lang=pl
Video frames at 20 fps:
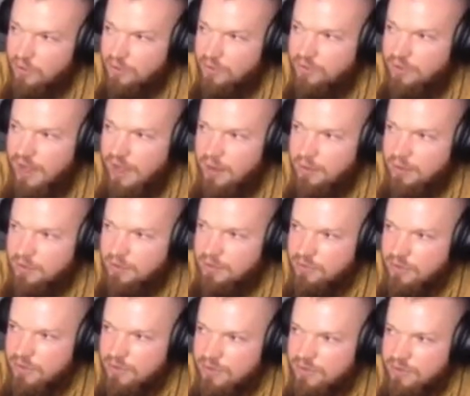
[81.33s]
V,
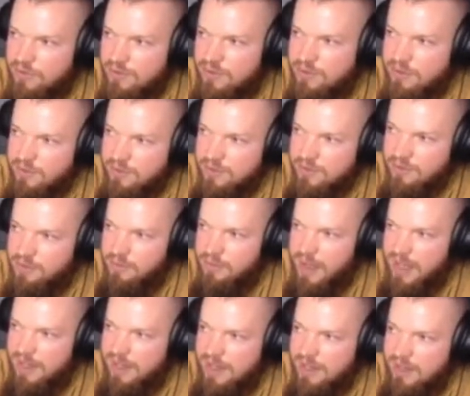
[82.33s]
więc
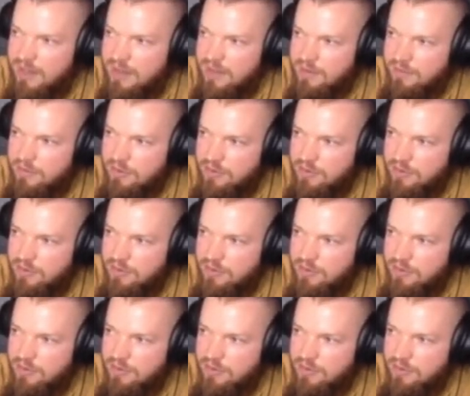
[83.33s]
spadek